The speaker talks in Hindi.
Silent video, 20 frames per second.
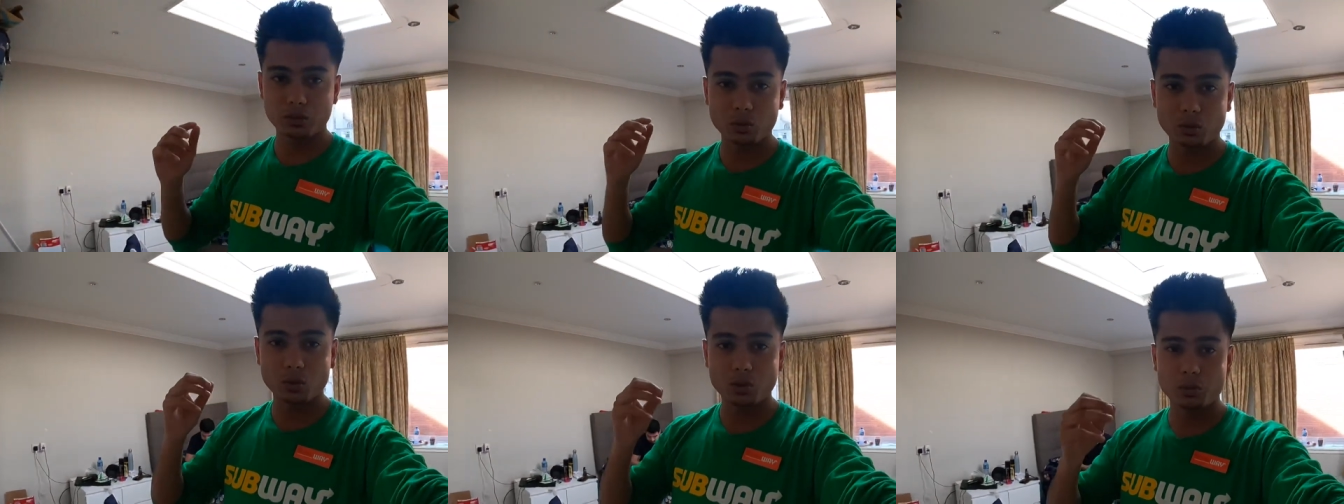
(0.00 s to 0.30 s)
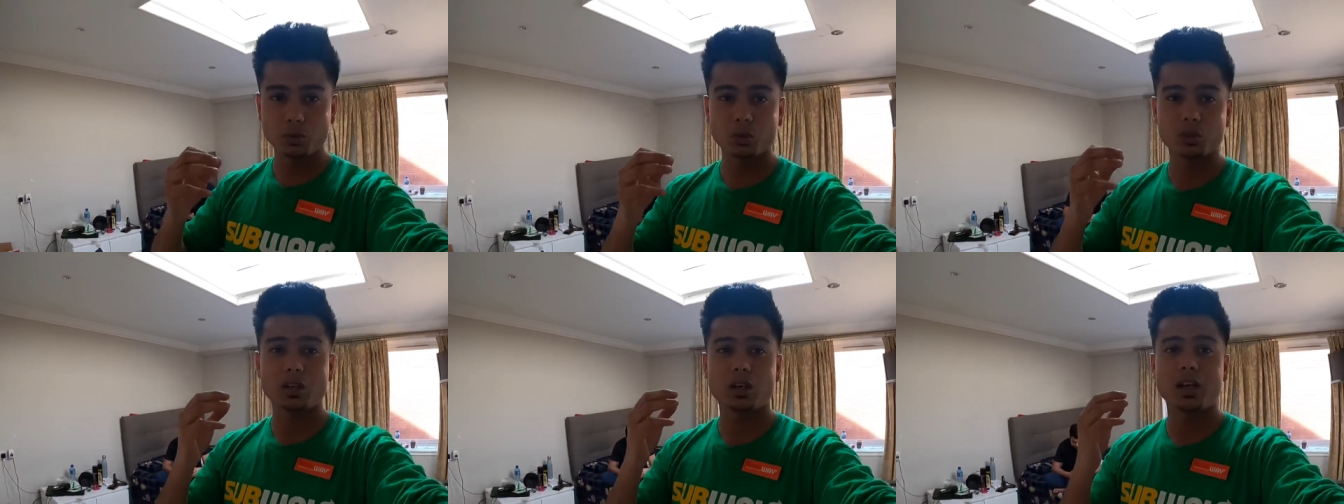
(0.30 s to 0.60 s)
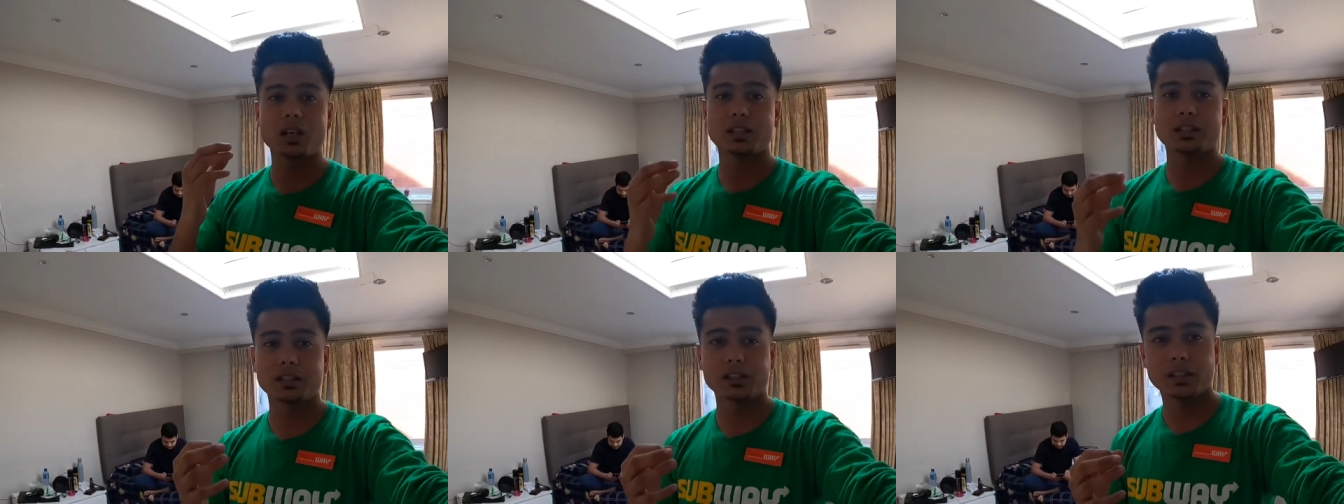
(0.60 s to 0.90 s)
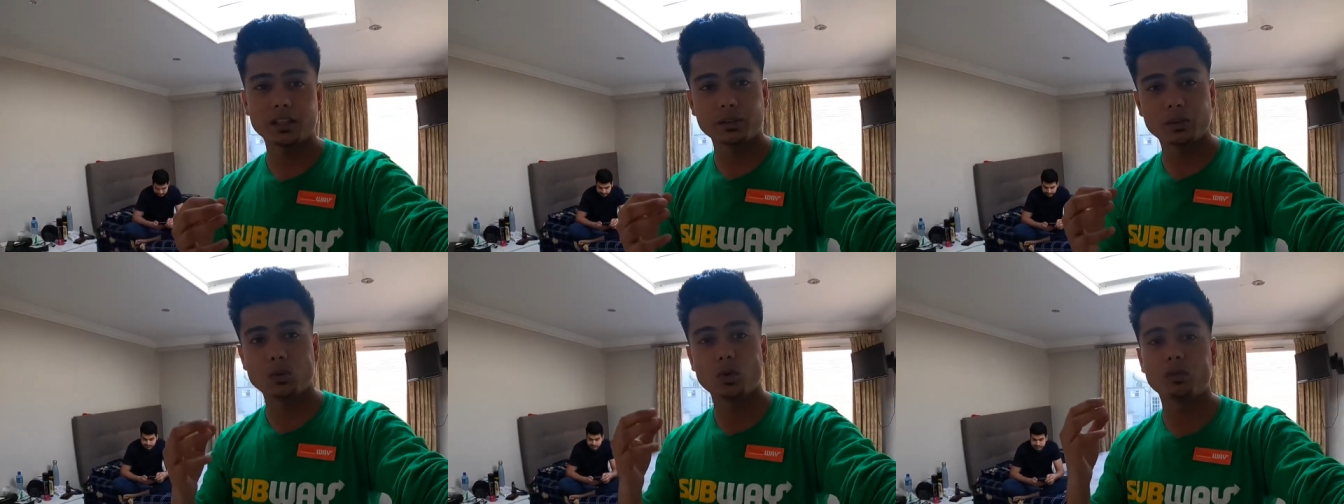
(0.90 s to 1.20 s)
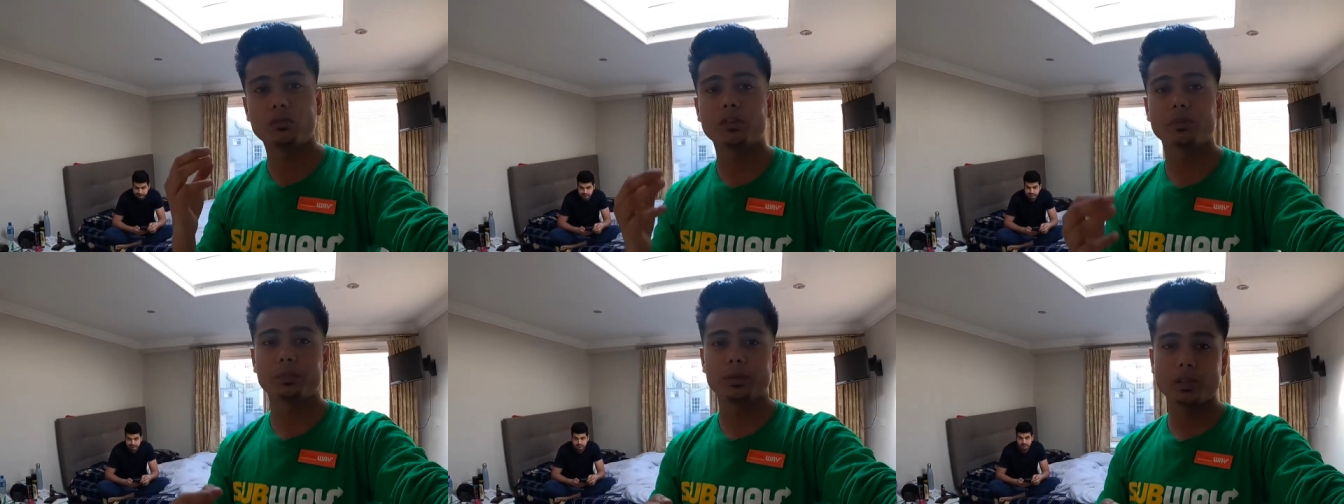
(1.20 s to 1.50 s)
थोड़ी बहुत रासी आई
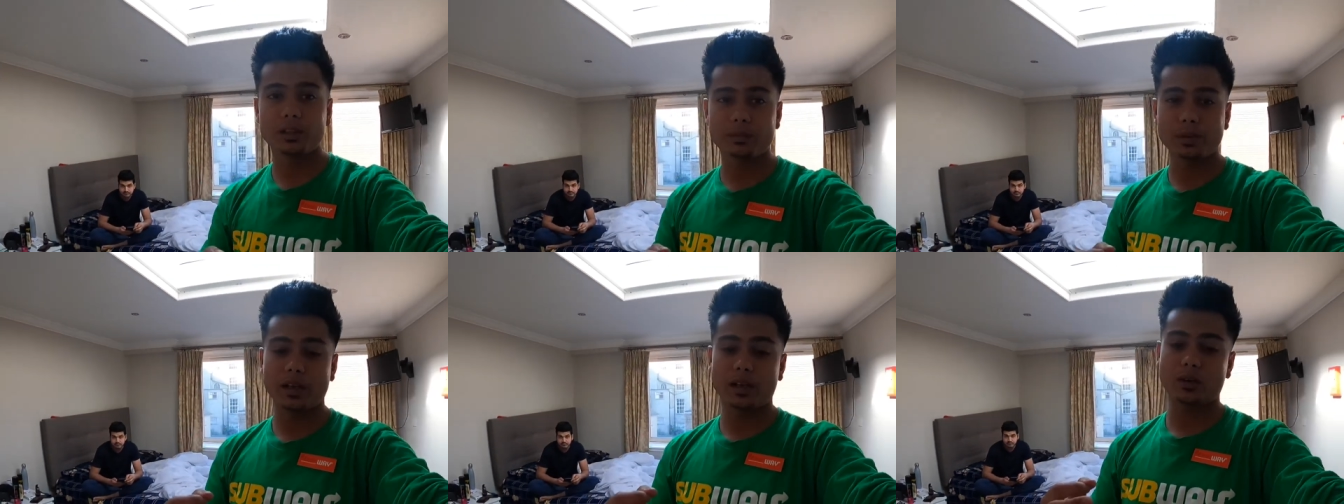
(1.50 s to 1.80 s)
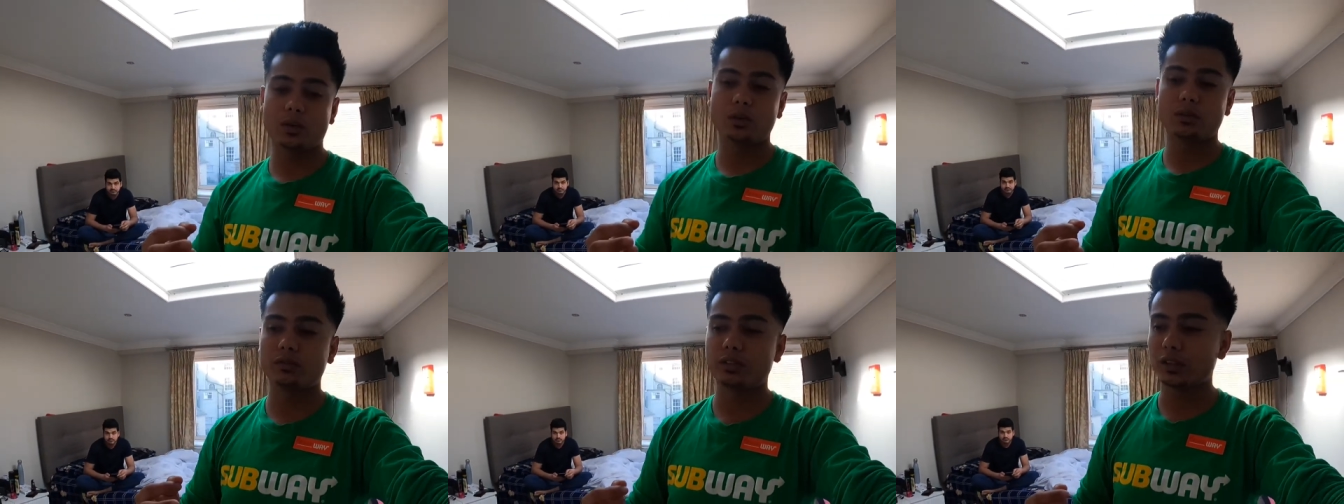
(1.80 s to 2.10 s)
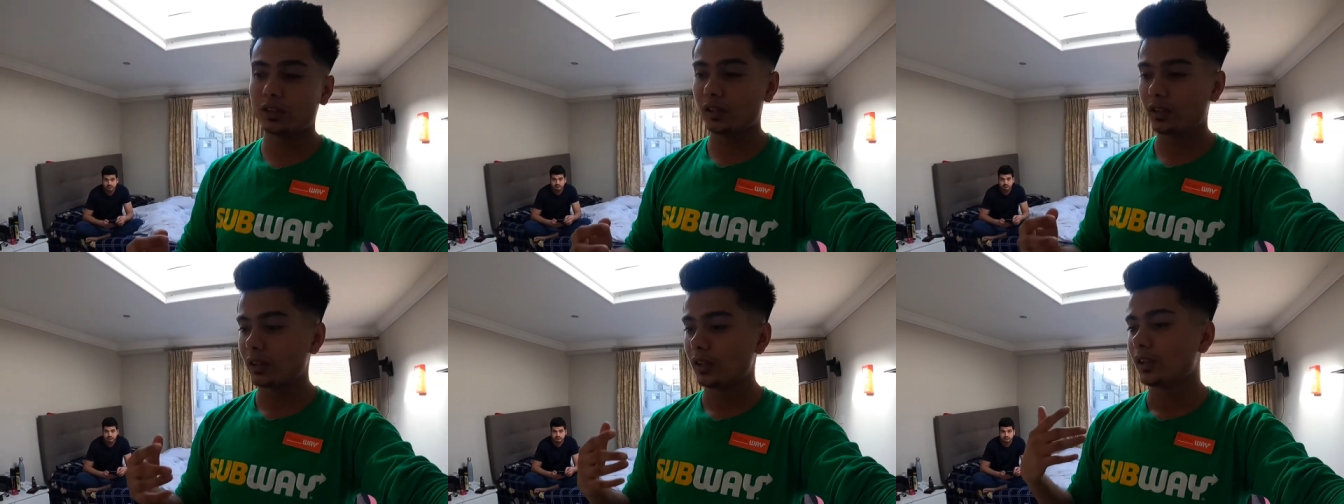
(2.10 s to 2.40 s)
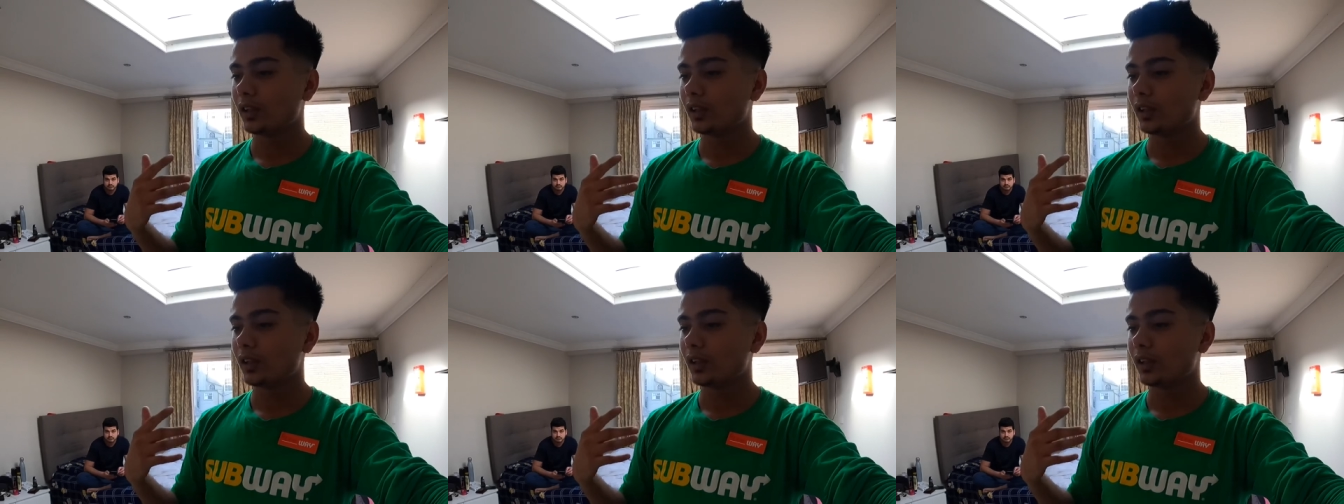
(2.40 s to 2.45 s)
कॉफ़ी पी ब्लैक कॉफ़ी